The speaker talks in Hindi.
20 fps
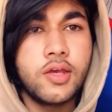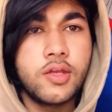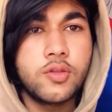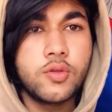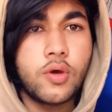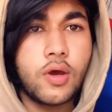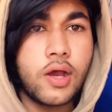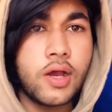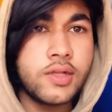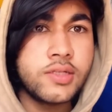तो
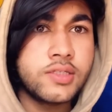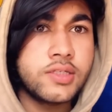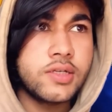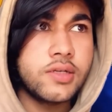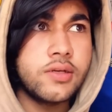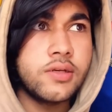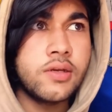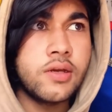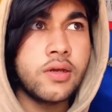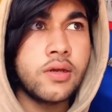आज
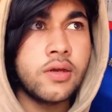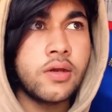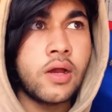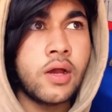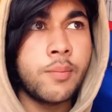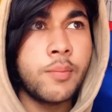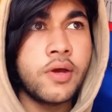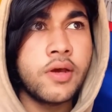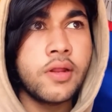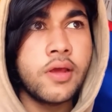
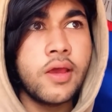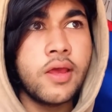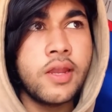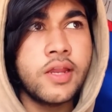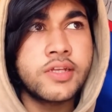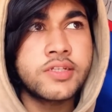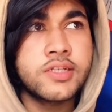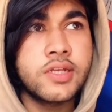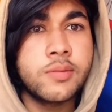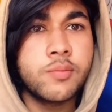हमारा
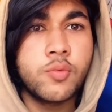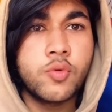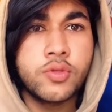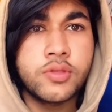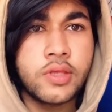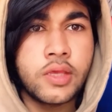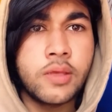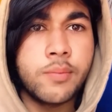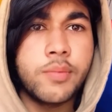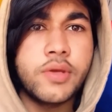इलेक्शन बूथ
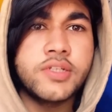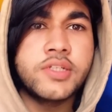यहीं पे